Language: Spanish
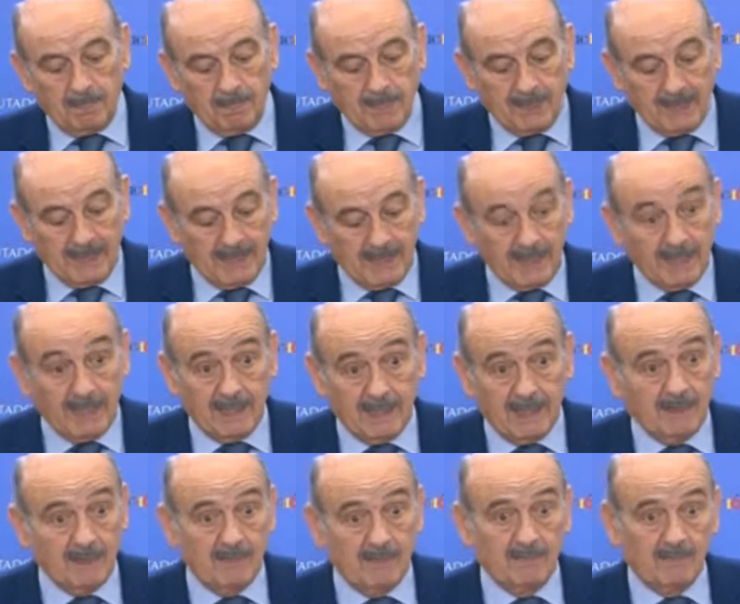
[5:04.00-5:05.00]

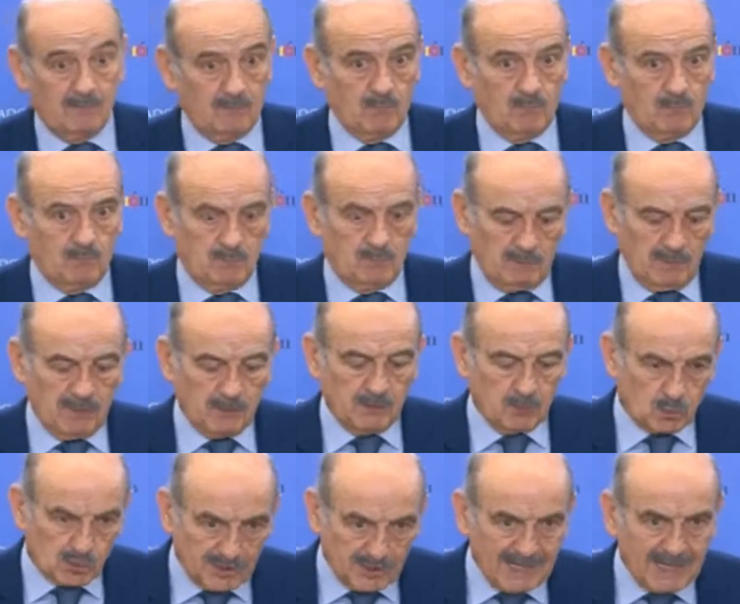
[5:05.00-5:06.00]
de
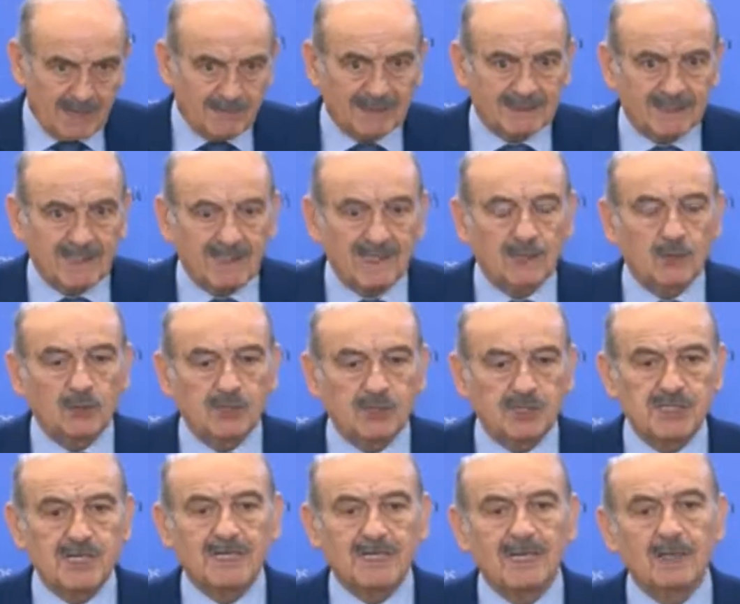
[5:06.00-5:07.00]
industrial, materia
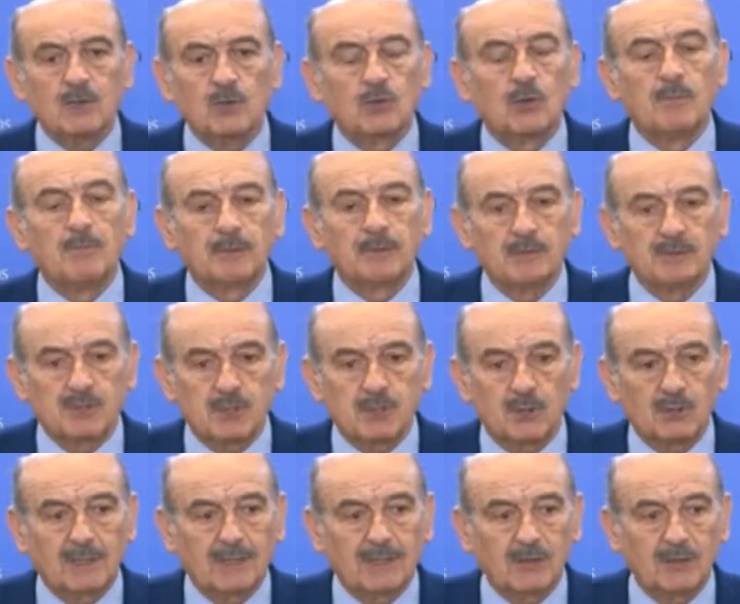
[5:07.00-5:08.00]
logística, hay un
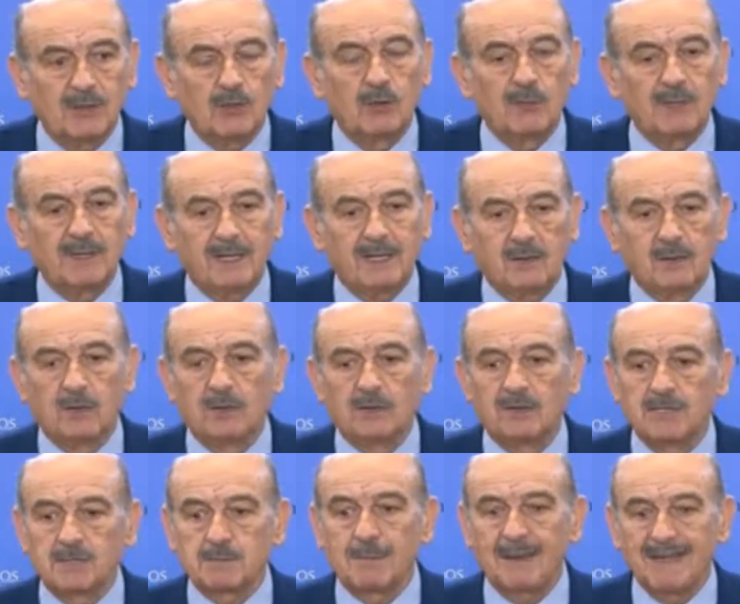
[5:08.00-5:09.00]
compromiso claro del Gobierno
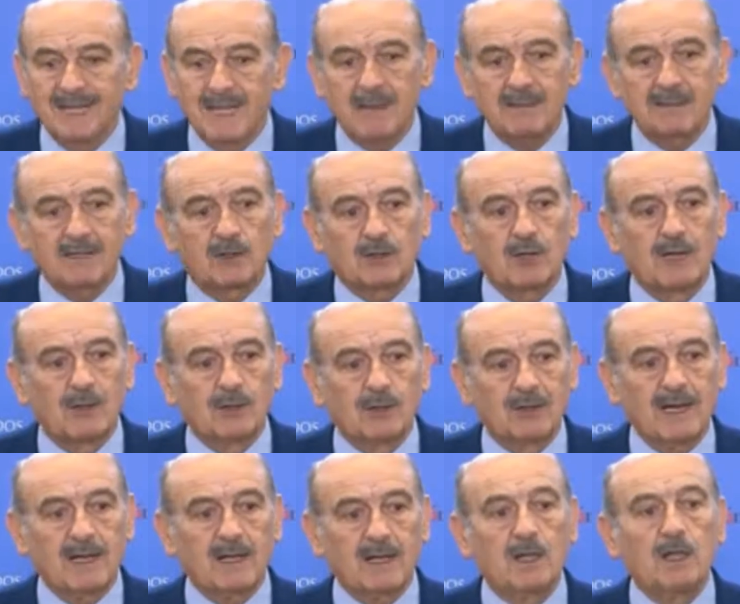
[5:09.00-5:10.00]
de España de
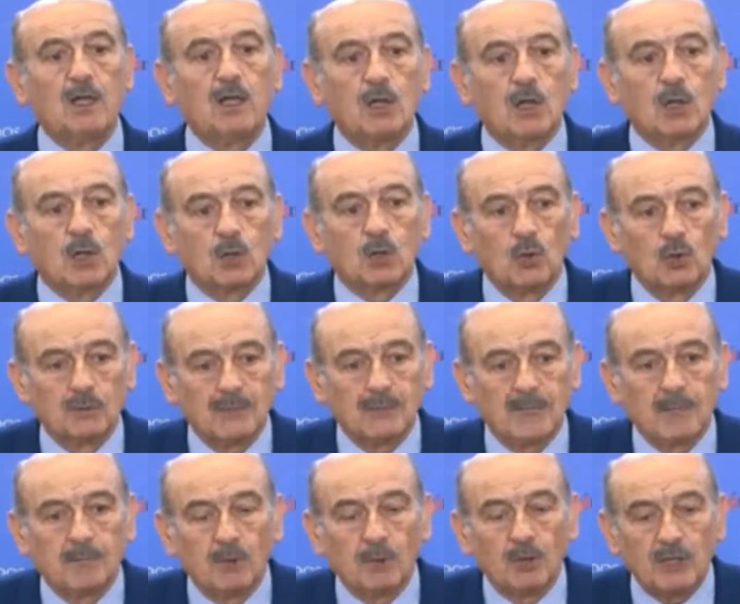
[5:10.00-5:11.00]
colaborar con
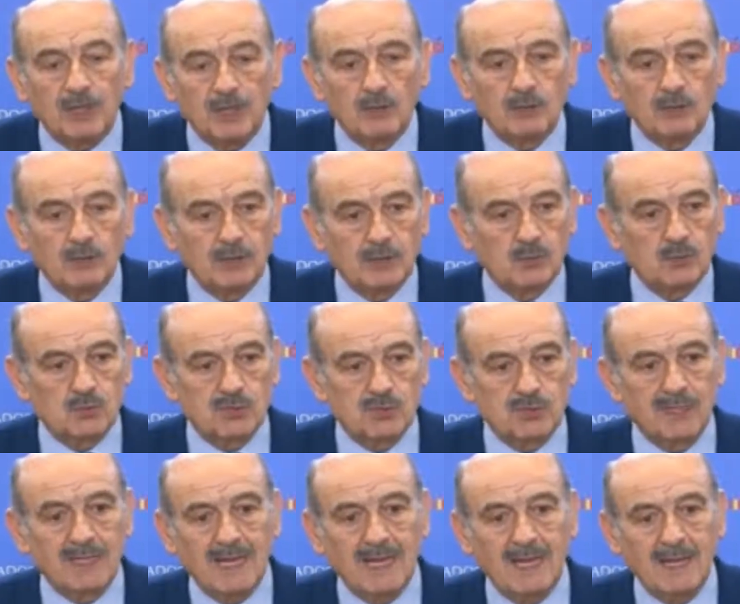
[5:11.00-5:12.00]
el polígono
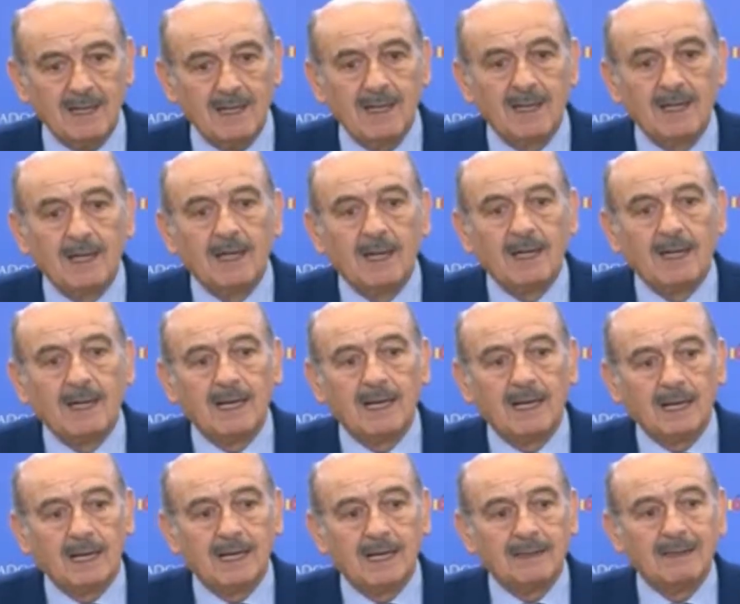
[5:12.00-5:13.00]
industrial
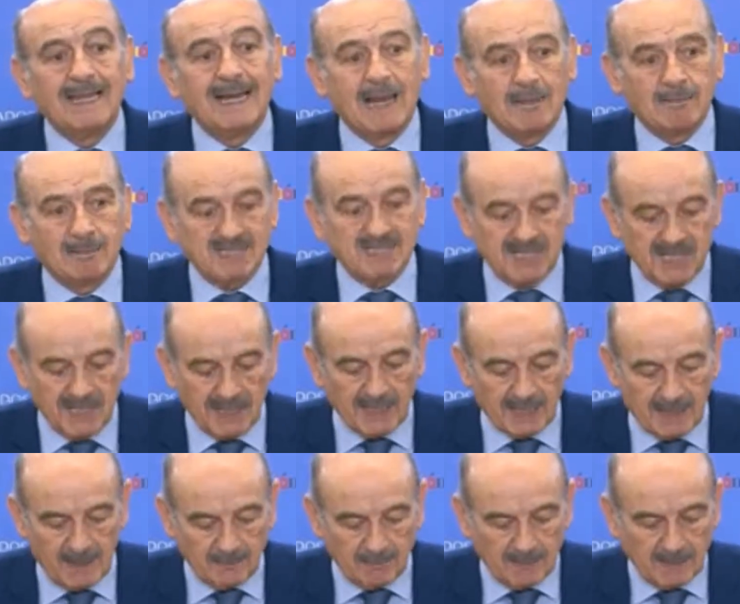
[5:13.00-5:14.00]
eh, de La Pasiega.